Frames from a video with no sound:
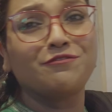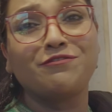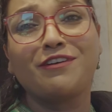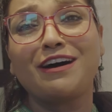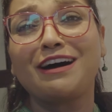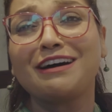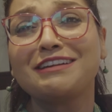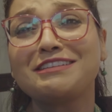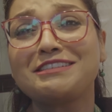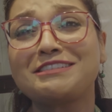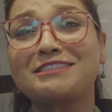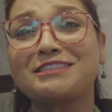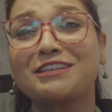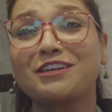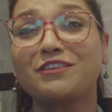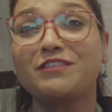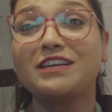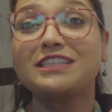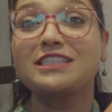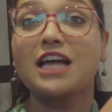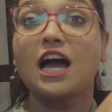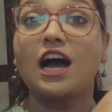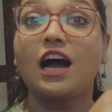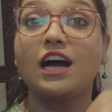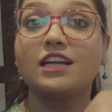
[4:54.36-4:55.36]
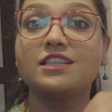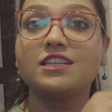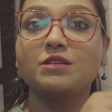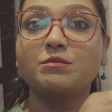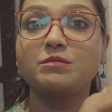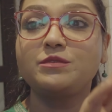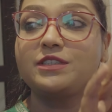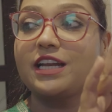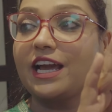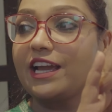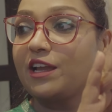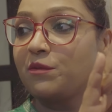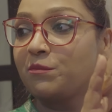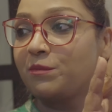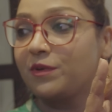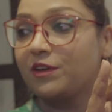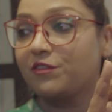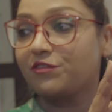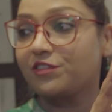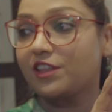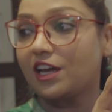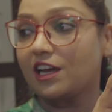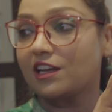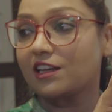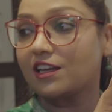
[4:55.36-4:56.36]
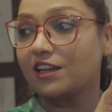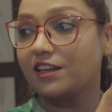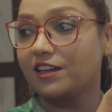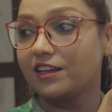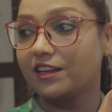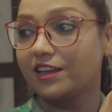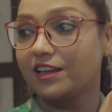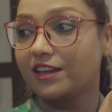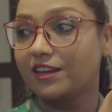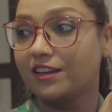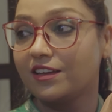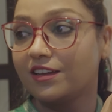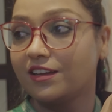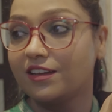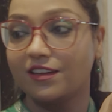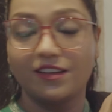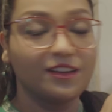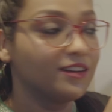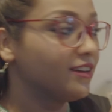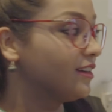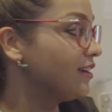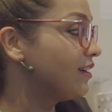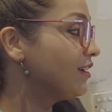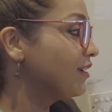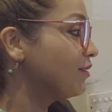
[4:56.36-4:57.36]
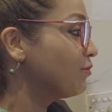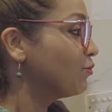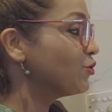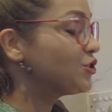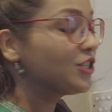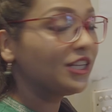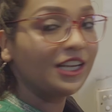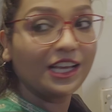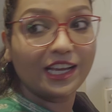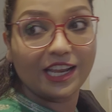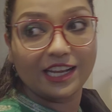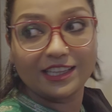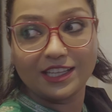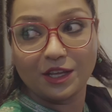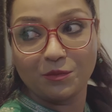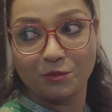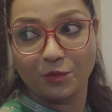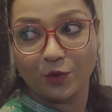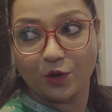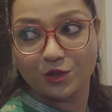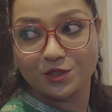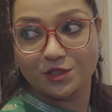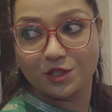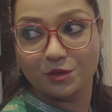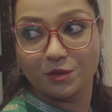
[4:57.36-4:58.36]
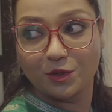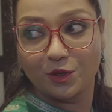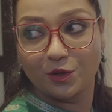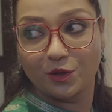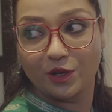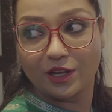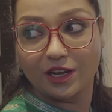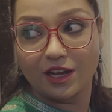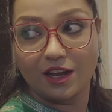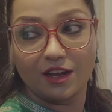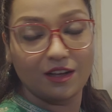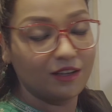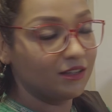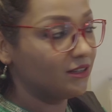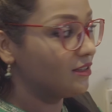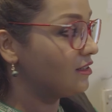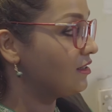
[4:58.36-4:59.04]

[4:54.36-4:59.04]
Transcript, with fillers: फास्ट सर्विस आज हम टाइम पे अफ्तार करेंगे मुझे लग रहा था इम्पॉसिबल होएगा